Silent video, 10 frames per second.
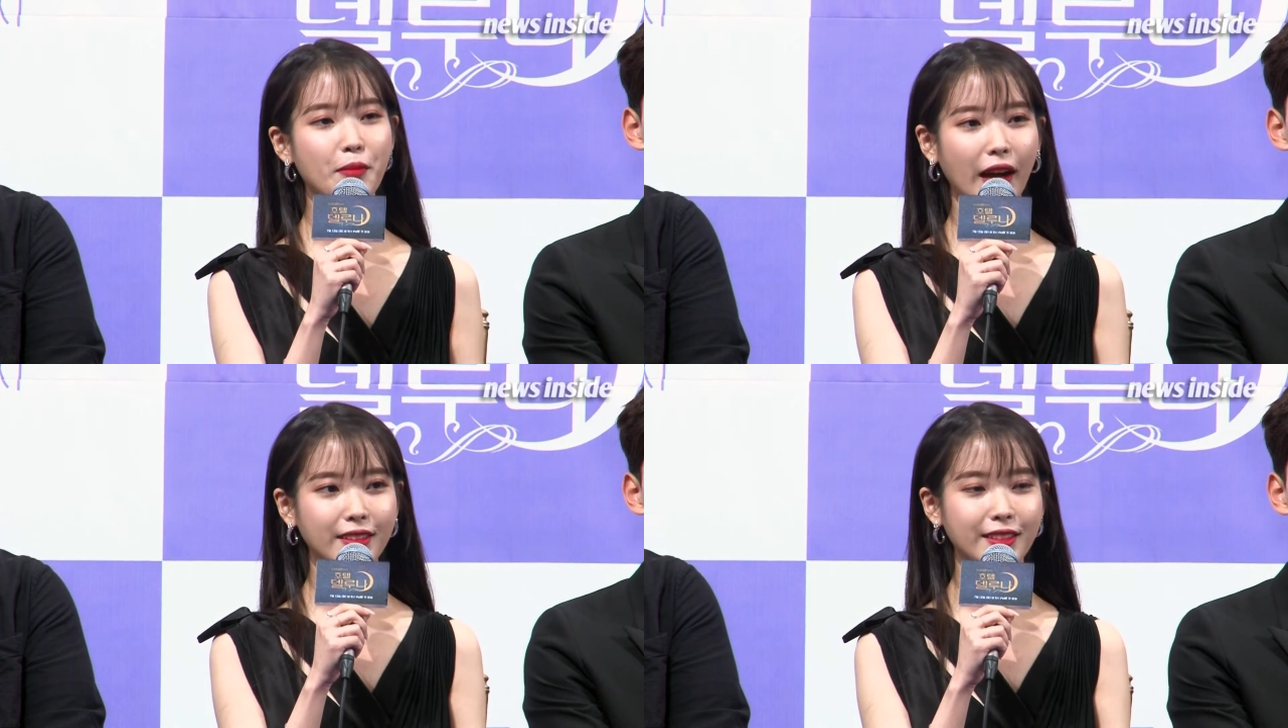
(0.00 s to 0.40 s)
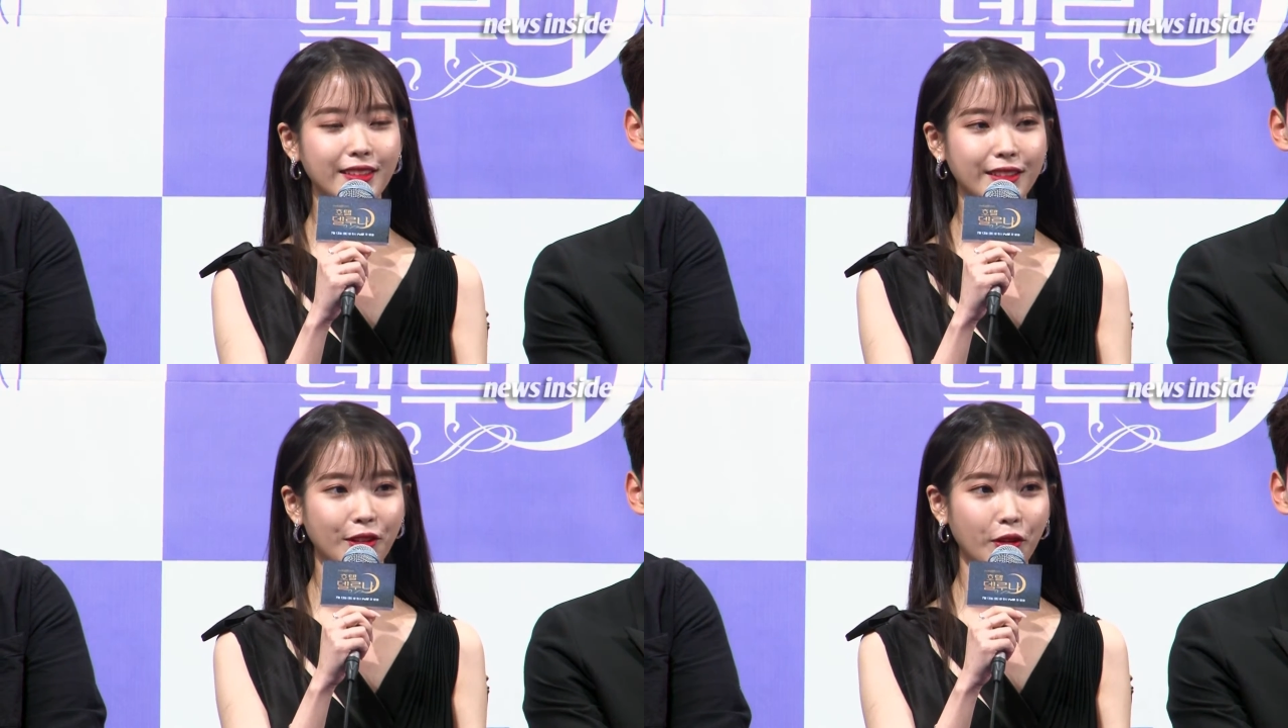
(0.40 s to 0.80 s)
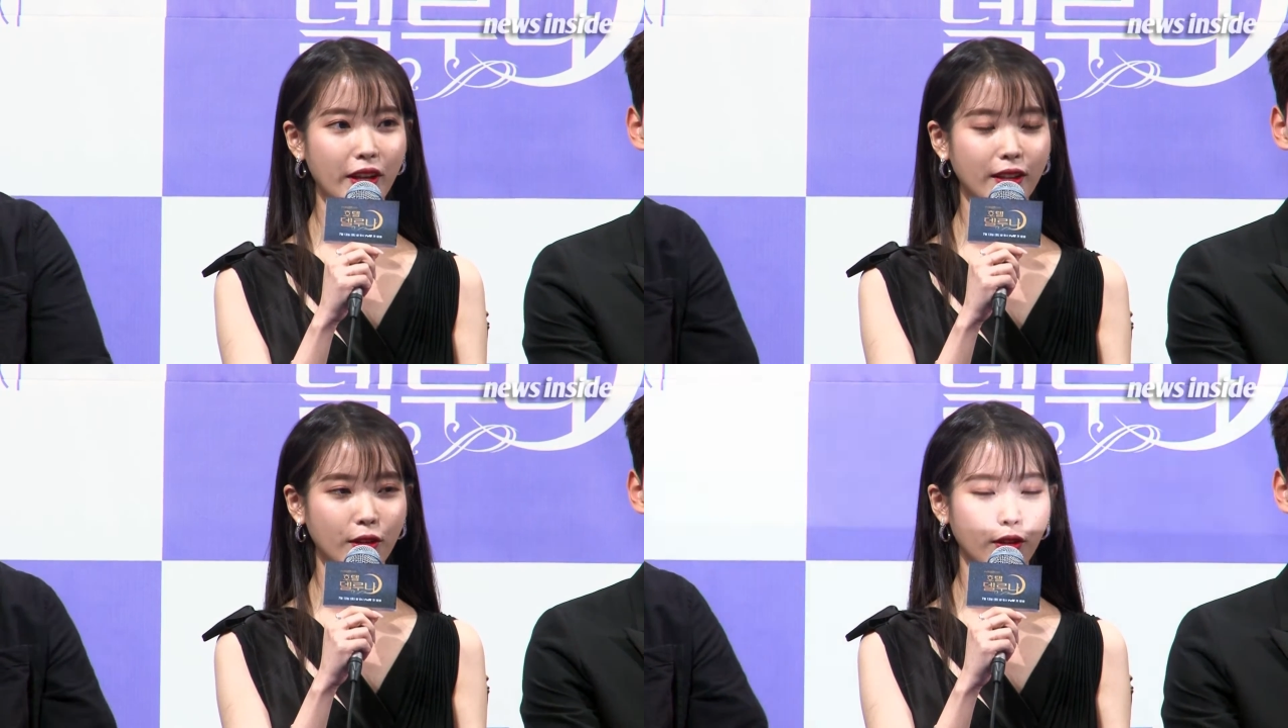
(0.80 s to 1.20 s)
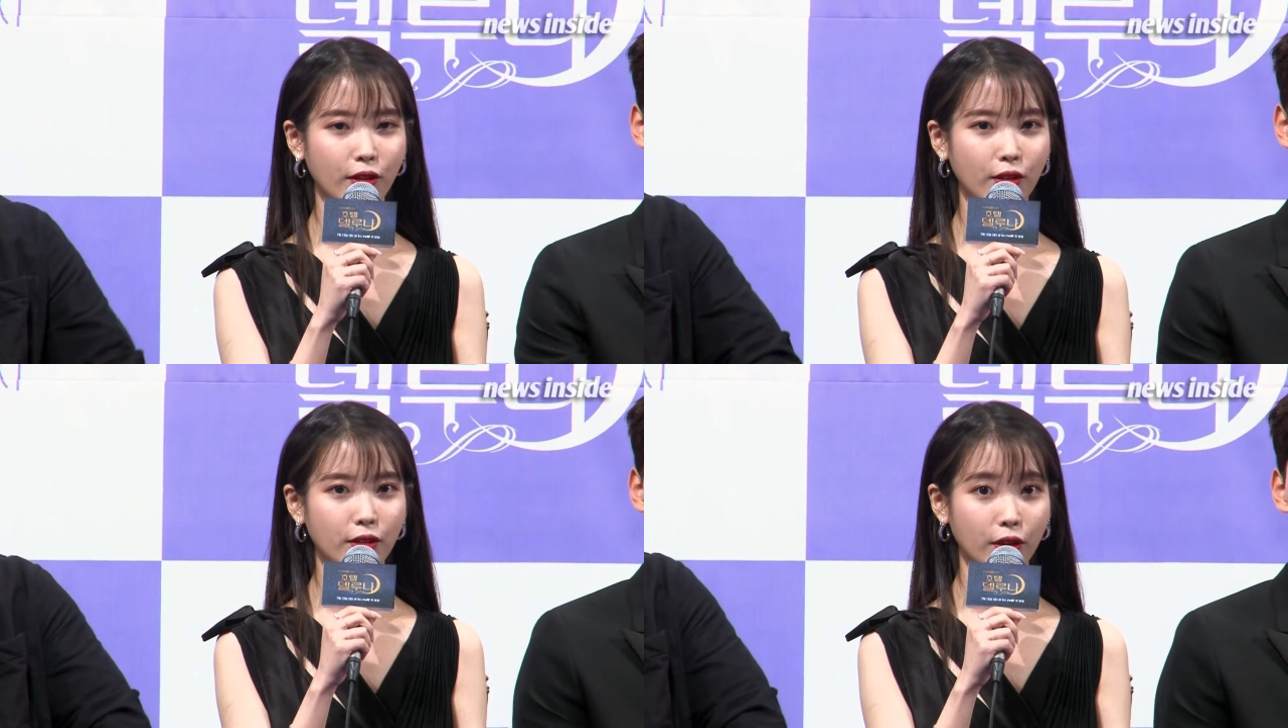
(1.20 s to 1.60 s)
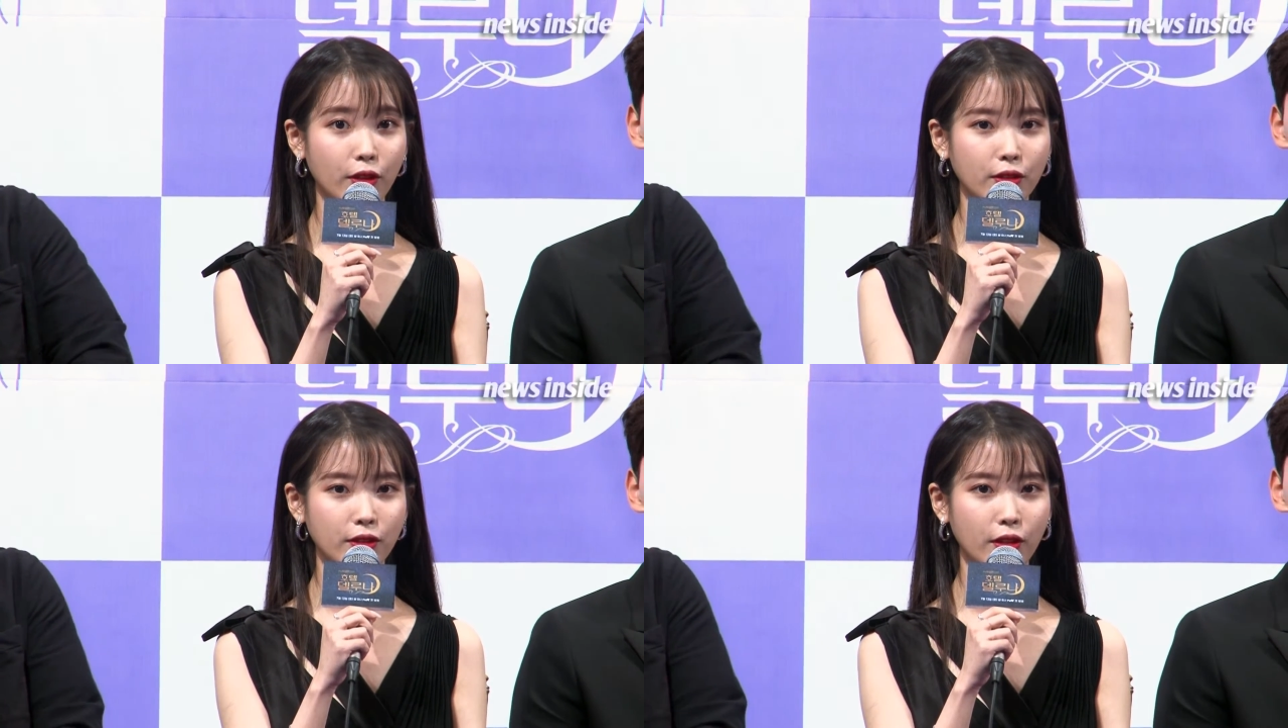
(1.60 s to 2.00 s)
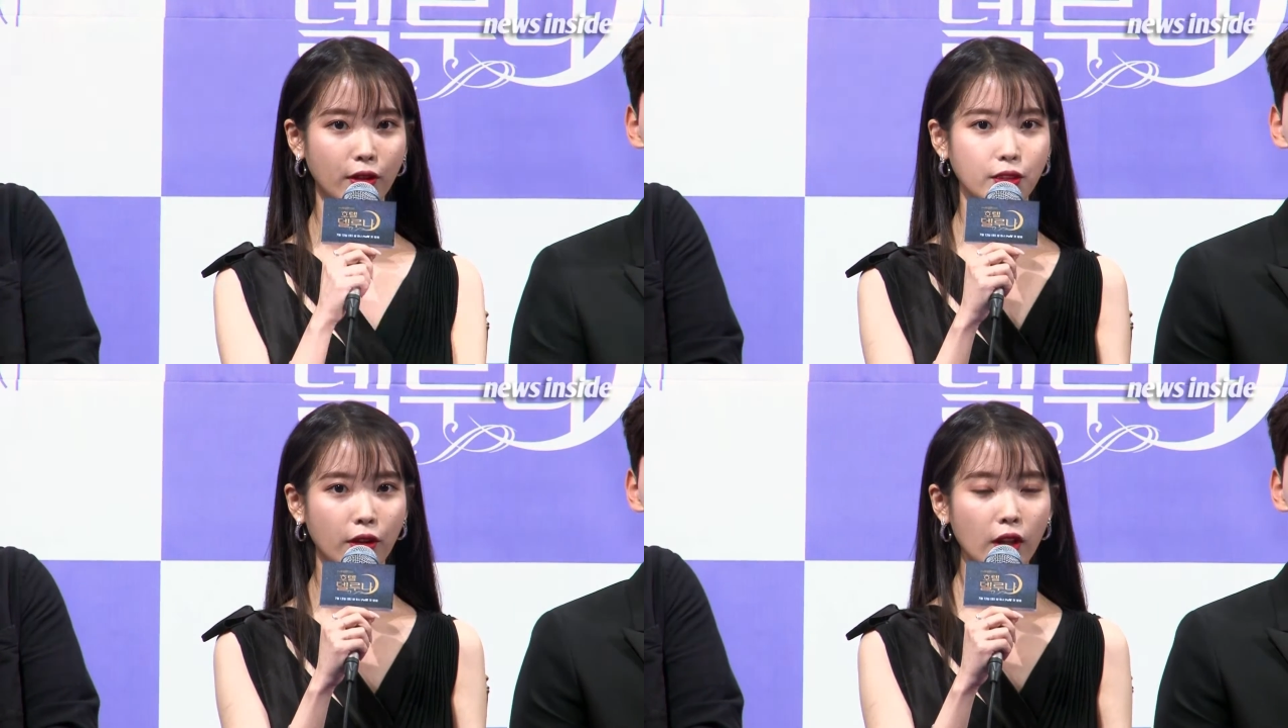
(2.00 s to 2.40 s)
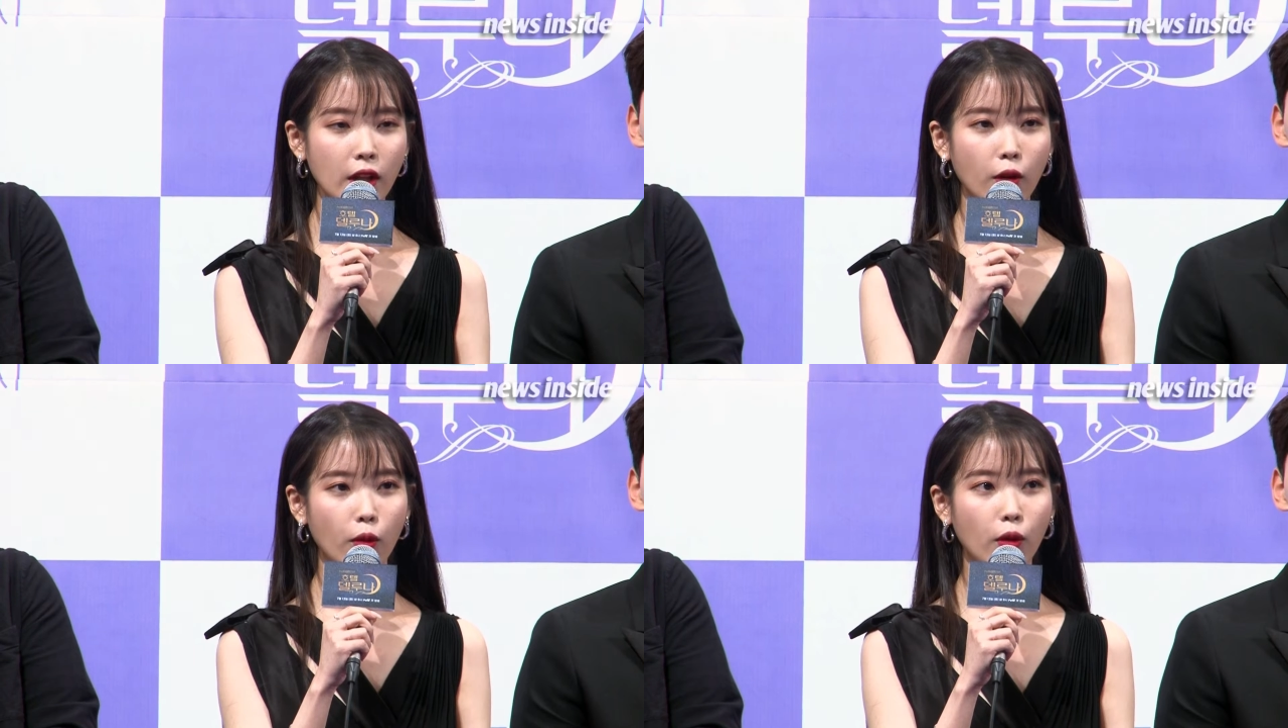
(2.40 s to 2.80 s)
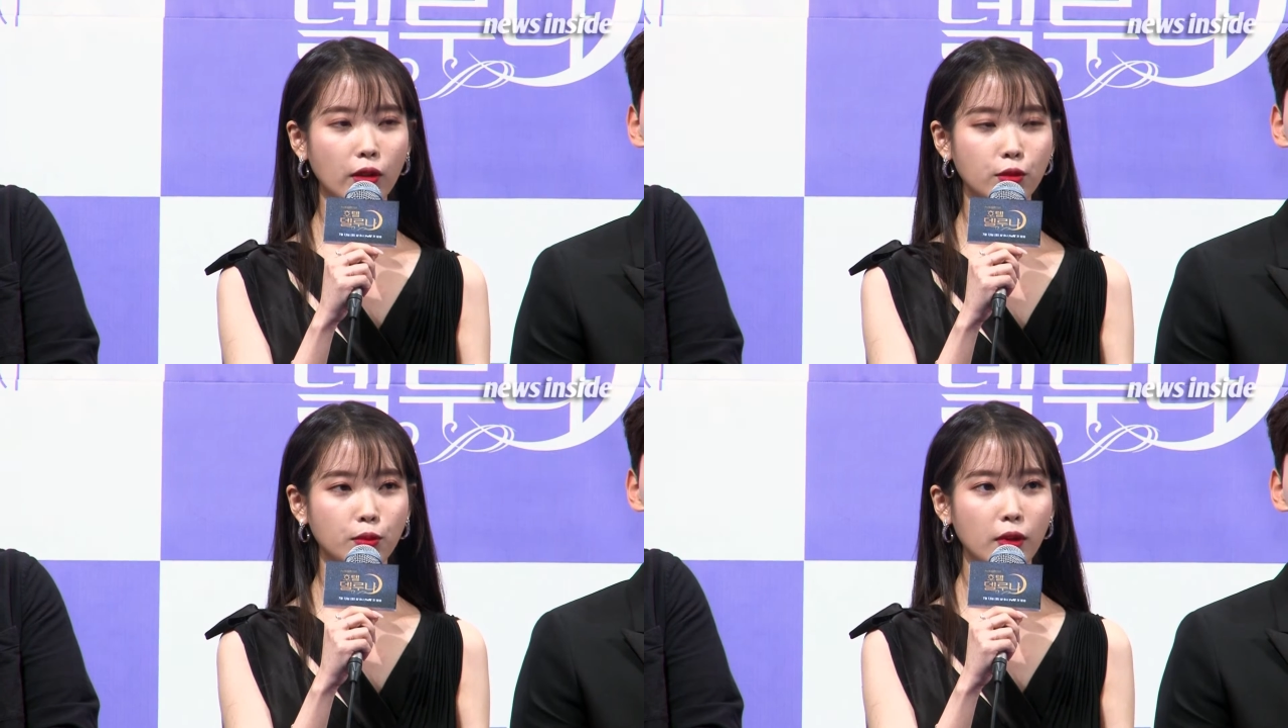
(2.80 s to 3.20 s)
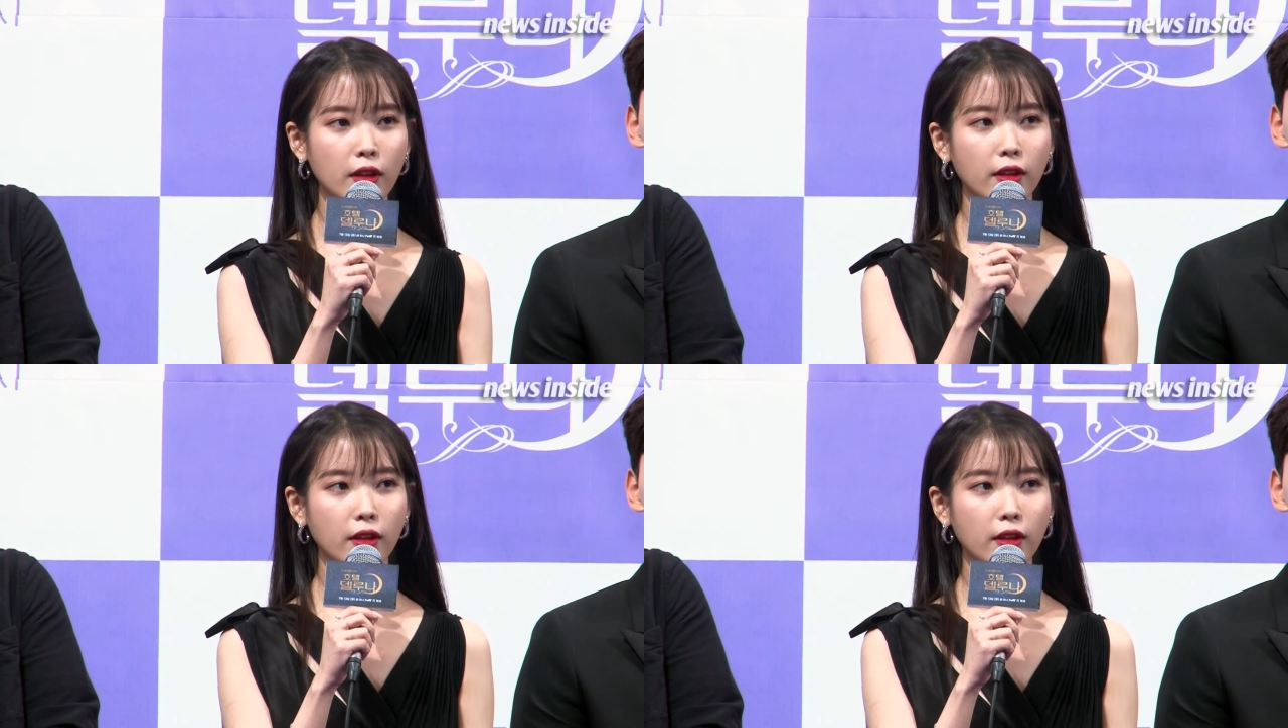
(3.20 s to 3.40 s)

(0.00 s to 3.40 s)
많은 그런 캐릭터였거든요. 그래서 우와 좀